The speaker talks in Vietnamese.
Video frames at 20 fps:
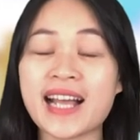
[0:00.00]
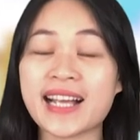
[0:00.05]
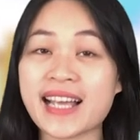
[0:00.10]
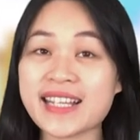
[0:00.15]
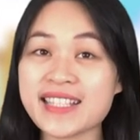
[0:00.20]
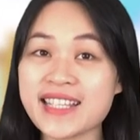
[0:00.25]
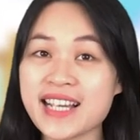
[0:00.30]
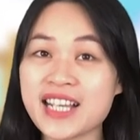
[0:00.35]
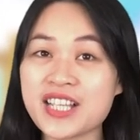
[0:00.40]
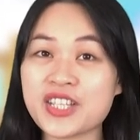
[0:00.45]

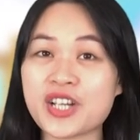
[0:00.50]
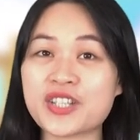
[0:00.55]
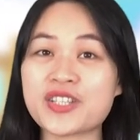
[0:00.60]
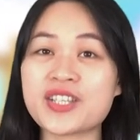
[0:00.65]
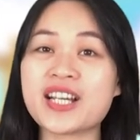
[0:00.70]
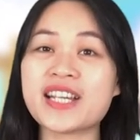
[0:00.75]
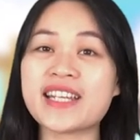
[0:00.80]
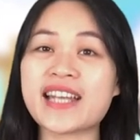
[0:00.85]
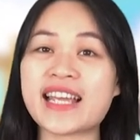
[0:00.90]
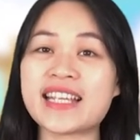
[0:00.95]
Cách chơi trò
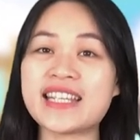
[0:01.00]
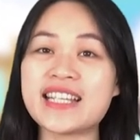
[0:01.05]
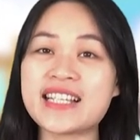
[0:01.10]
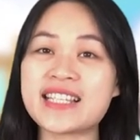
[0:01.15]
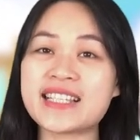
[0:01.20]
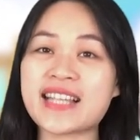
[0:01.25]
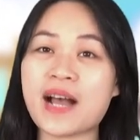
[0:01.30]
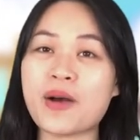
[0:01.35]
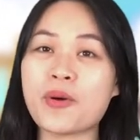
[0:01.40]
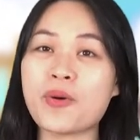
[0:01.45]
chơi này như
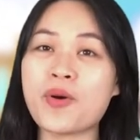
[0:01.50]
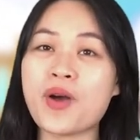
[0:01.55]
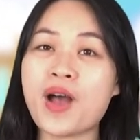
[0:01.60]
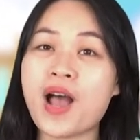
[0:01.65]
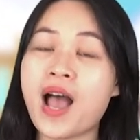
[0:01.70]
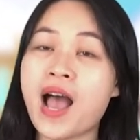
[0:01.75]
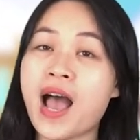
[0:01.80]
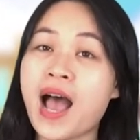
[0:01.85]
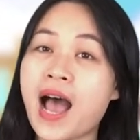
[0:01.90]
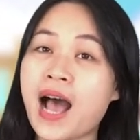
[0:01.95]
sau.
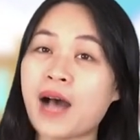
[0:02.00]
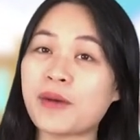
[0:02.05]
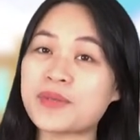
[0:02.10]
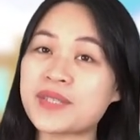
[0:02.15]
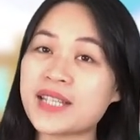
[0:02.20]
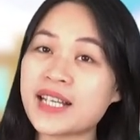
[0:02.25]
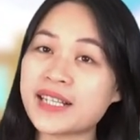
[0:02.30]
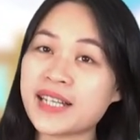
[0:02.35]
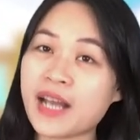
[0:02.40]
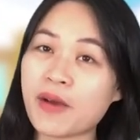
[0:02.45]
Học
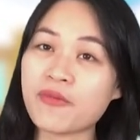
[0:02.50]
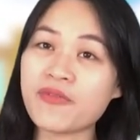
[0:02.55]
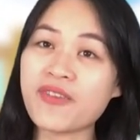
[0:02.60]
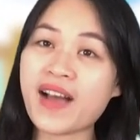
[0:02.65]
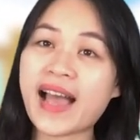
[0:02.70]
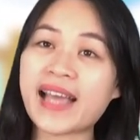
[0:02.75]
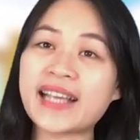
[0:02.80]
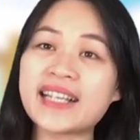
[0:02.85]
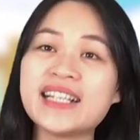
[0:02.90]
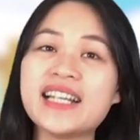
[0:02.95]
sinh đóng
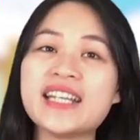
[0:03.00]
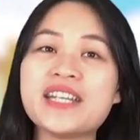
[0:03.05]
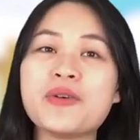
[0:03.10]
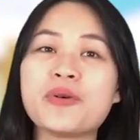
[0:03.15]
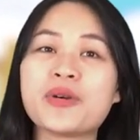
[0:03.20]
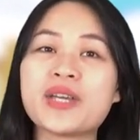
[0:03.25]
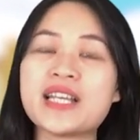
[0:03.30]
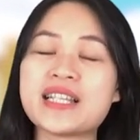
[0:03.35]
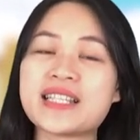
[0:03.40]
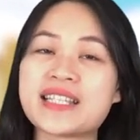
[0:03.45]
vai người
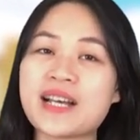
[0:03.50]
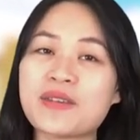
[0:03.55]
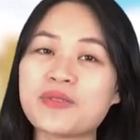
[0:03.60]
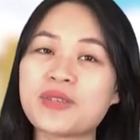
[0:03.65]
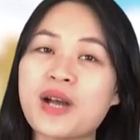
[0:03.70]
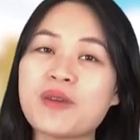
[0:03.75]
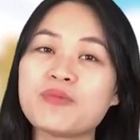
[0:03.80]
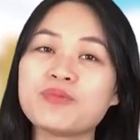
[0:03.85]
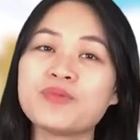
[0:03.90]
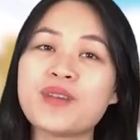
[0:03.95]
điều khiển giao
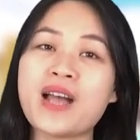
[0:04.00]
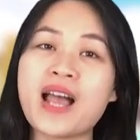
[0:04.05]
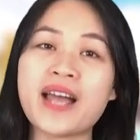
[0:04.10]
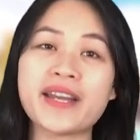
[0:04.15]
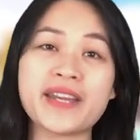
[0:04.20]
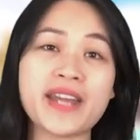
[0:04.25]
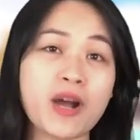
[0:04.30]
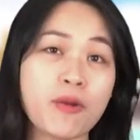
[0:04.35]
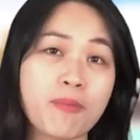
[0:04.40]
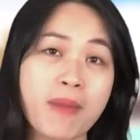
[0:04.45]
thông,
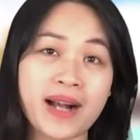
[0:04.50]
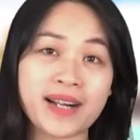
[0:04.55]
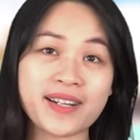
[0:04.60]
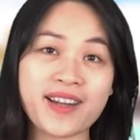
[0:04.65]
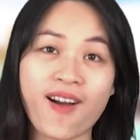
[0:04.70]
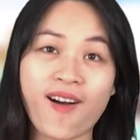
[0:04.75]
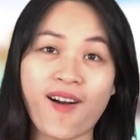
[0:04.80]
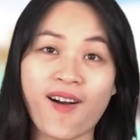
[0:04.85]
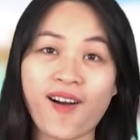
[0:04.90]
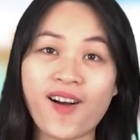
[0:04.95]
đeo băng
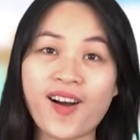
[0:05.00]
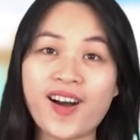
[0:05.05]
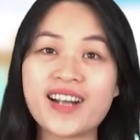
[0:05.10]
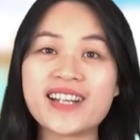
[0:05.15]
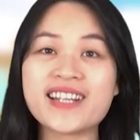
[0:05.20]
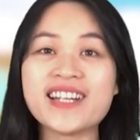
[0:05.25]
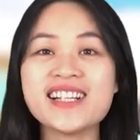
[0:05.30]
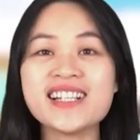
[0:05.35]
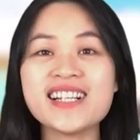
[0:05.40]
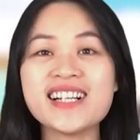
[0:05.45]
đỏ,
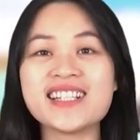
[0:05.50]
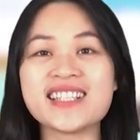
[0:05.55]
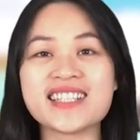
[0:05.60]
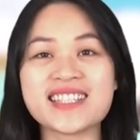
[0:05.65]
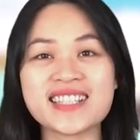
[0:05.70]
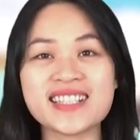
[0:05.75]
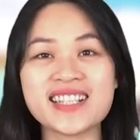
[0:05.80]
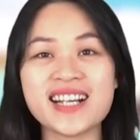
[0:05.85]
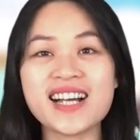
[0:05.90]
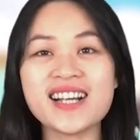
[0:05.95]
đứng ở
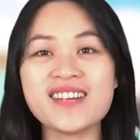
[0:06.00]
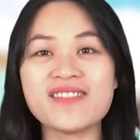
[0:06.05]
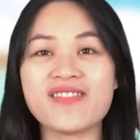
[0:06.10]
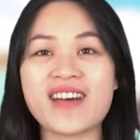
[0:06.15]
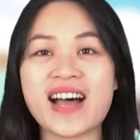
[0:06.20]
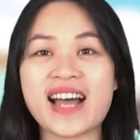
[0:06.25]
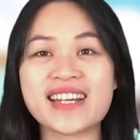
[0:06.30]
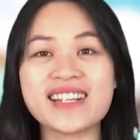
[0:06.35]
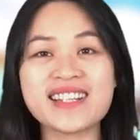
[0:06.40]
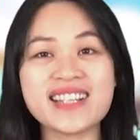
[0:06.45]
giữa
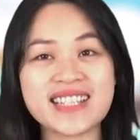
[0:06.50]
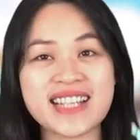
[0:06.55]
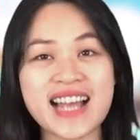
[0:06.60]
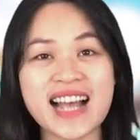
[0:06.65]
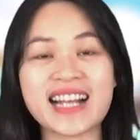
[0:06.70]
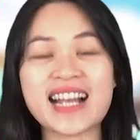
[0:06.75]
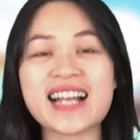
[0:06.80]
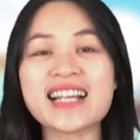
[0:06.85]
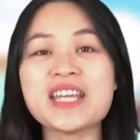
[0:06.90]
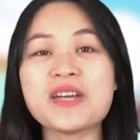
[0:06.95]
và đưa
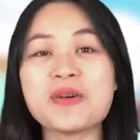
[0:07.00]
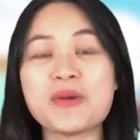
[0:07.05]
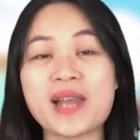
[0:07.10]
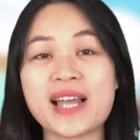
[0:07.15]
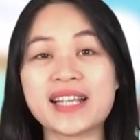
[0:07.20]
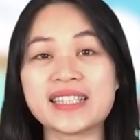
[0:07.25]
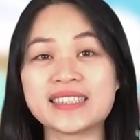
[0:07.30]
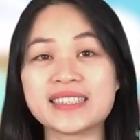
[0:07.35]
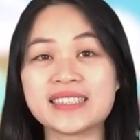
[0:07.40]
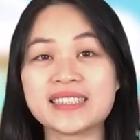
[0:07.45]
ra các hiệu
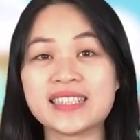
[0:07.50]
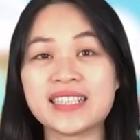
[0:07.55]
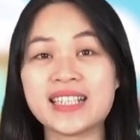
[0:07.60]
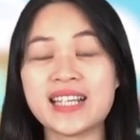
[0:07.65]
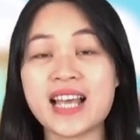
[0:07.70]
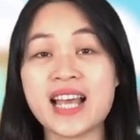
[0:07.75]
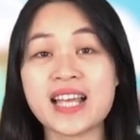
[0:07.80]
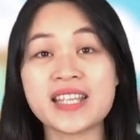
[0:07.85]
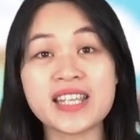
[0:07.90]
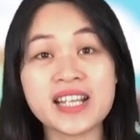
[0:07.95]
lệnh.
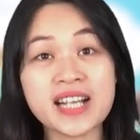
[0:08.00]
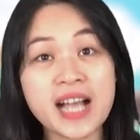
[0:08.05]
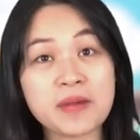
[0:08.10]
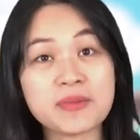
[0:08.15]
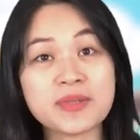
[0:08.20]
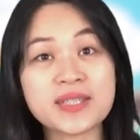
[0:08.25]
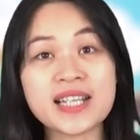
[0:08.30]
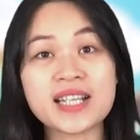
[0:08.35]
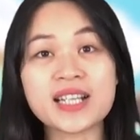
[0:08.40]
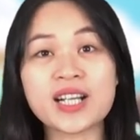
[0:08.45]
Những
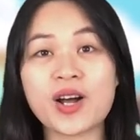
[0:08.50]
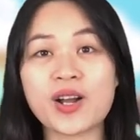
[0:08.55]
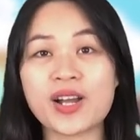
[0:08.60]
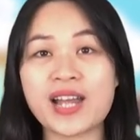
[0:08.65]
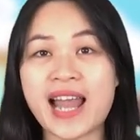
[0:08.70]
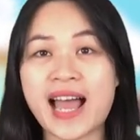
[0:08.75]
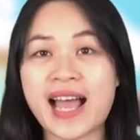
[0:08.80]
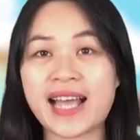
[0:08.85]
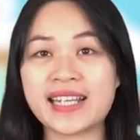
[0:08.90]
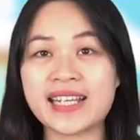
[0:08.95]
học sinh
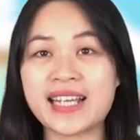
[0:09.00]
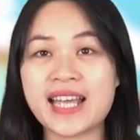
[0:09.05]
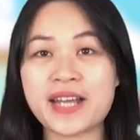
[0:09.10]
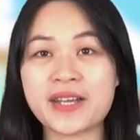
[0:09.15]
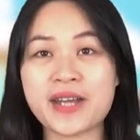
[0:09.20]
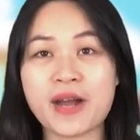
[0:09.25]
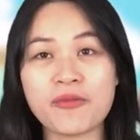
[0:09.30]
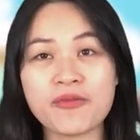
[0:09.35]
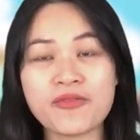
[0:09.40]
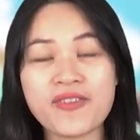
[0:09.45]
còn lại
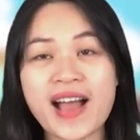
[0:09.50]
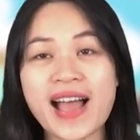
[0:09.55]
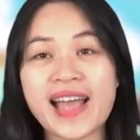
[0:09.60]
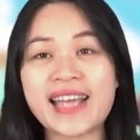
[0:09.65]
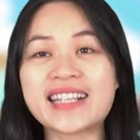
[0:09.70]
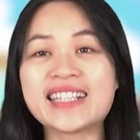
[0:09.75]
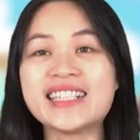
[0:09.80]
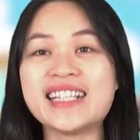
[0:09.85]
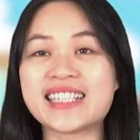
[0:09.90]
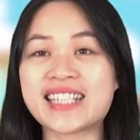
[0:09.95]
đóng
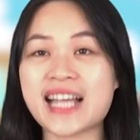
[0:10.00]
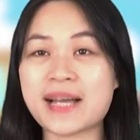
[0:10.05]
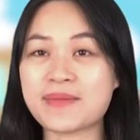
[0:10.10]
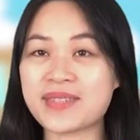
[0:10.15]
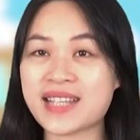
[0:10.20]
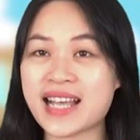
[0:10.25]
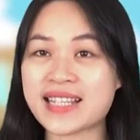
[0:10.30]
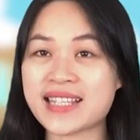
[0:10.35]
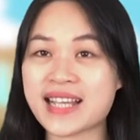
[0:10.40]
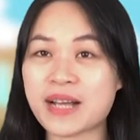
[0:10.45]
vai người
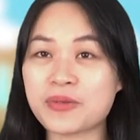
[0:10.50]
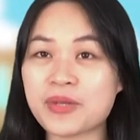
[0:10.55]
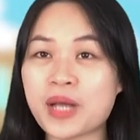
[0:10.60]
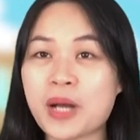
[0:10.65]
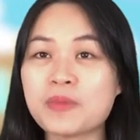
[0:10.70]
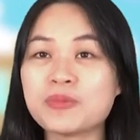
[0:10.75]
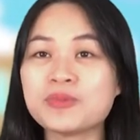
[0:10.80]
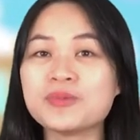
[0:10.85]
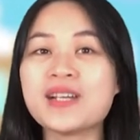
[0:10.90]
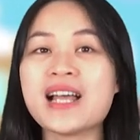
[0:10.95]
tham gia giao
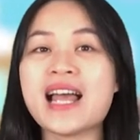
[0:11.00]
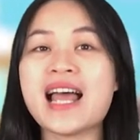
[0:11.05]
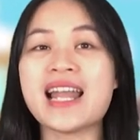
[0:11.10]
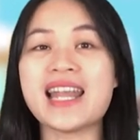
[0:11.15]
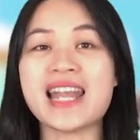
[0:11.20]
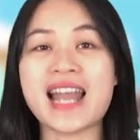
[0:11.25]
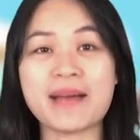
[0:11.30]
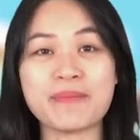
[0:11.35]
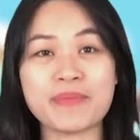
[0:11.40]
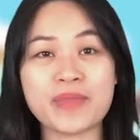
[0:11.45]
thông,
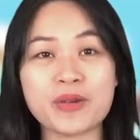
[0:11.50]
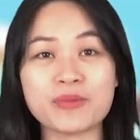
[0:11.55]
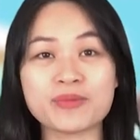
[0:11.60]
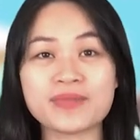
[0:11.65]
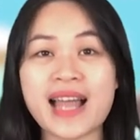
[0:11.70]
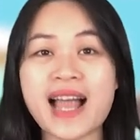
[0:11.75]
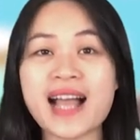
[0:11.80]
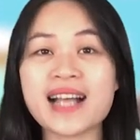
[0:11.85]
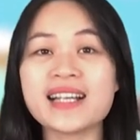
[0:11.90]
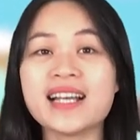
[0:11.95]
làm động
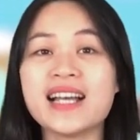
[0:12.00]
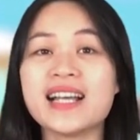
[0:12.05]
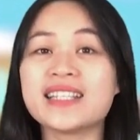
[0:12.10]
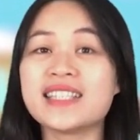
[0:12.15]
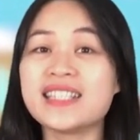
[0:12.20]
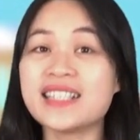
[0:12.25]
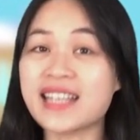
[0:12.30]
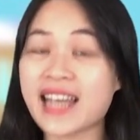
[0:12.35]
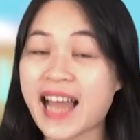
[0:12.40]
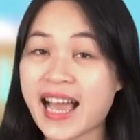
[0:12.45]
tác
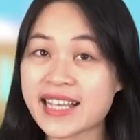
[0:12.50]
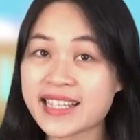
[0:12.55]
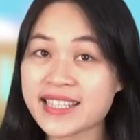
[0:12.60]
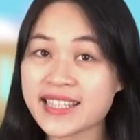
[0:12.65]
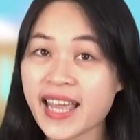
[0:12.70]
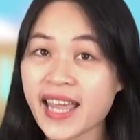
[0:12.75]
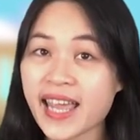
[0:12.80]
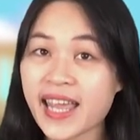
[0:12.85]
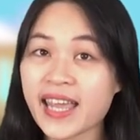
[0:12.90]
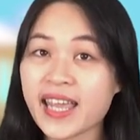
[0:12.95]
như lái
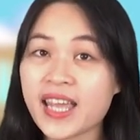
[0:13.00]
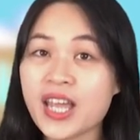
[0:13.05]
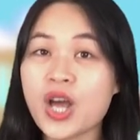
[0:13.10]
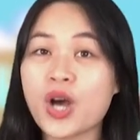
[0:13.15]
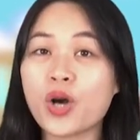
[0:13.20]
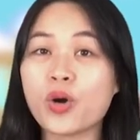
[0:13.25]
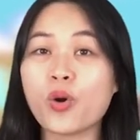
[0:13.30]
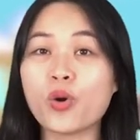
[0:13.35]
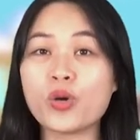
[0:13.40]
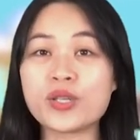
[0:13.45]
xe,
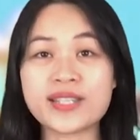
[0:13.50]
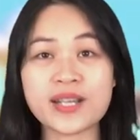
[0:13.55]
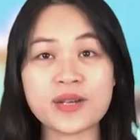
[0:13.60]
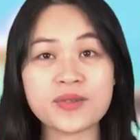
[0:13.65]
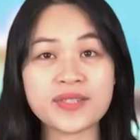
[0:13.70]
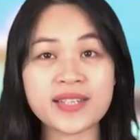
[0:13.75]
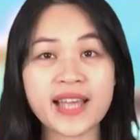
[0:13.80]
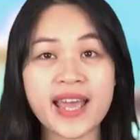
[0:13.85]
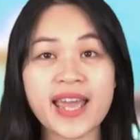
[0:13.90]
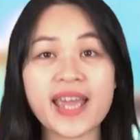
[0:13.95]
ngồi
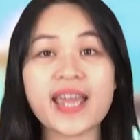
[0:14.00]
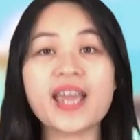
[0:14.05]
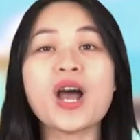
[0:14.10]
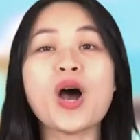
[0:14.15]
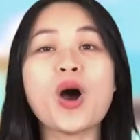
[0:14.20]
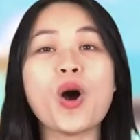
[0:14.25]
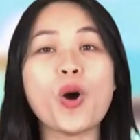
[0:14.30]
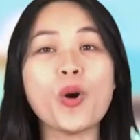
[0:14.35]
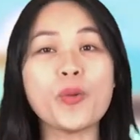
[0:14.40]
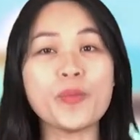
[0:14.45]
sau xe,
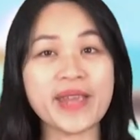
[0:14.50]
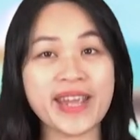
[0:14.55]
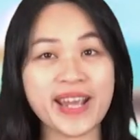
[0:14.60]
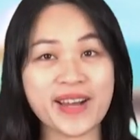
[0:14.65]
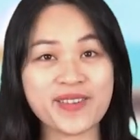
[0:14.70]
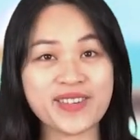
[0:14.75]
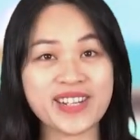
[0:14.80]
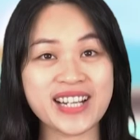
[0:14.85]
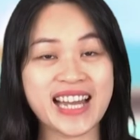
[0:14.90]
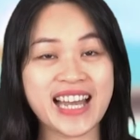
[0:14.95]
ôm
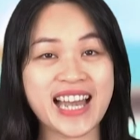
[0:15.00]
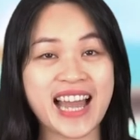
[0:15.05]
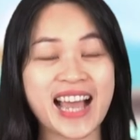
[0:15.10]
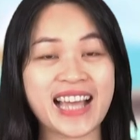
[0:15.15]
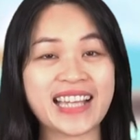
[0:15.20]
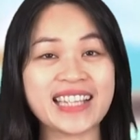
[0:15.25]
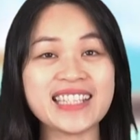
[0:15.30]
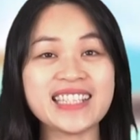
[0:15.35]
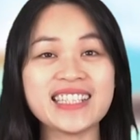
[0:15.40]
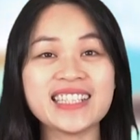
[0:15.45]
eo người
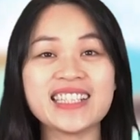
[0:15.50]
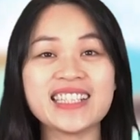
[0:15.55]
lái.